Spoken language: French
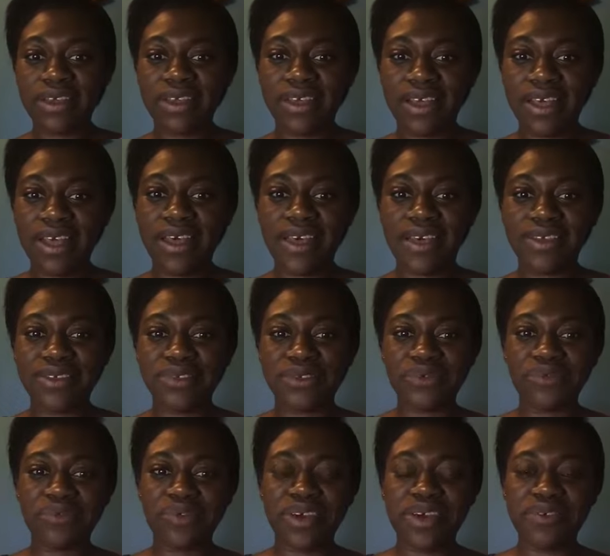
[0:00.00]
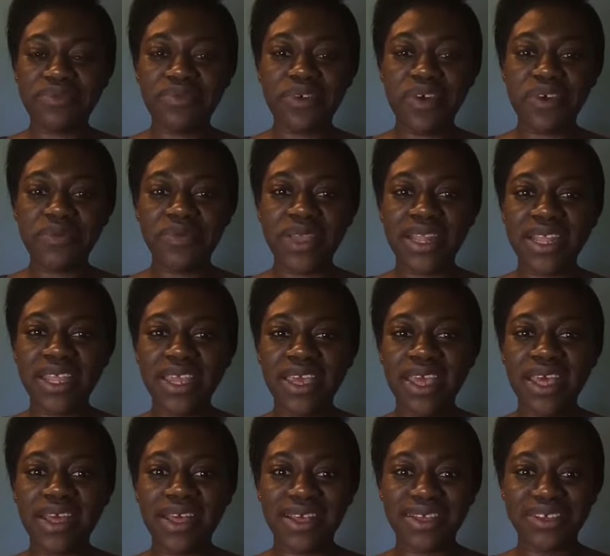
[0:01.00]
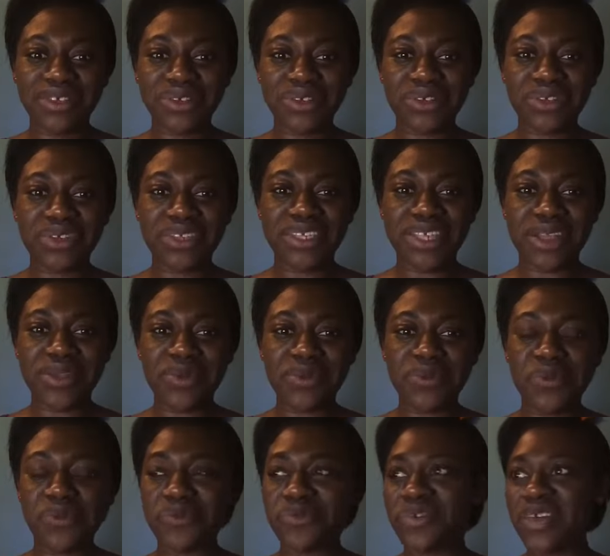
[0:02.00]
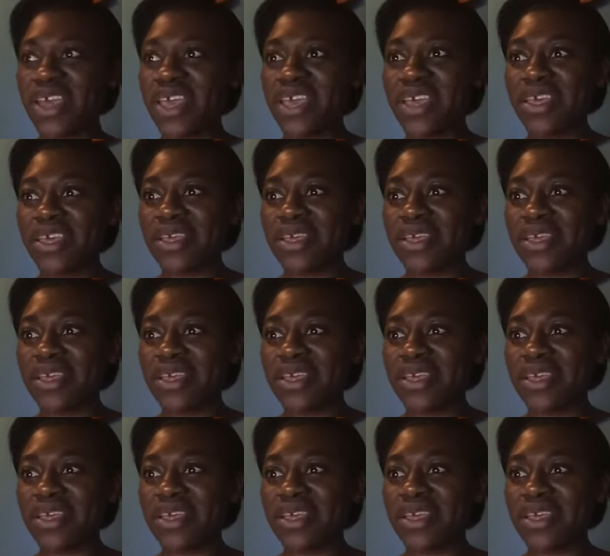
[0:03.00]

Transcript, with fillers: Ah, je vois Franck Bellica. Je te salue mon frère.